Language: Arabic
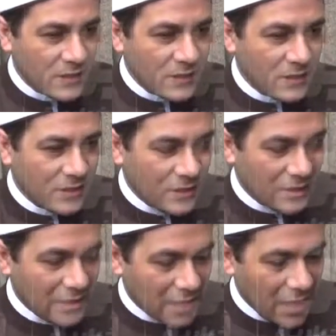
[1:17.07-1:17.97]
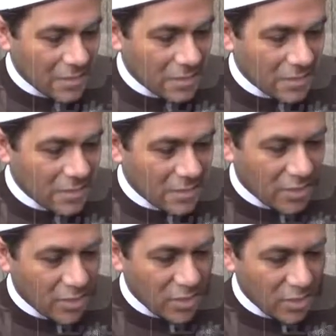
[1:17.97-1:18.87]
آه، يعني الحقيقة
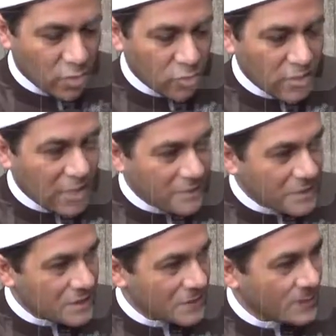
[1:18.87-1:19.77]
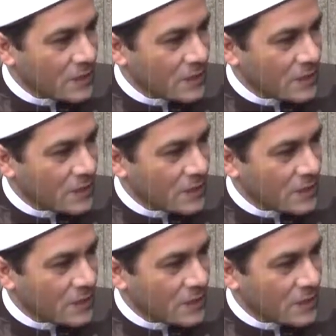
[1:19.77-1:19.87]
آه، حضور كبير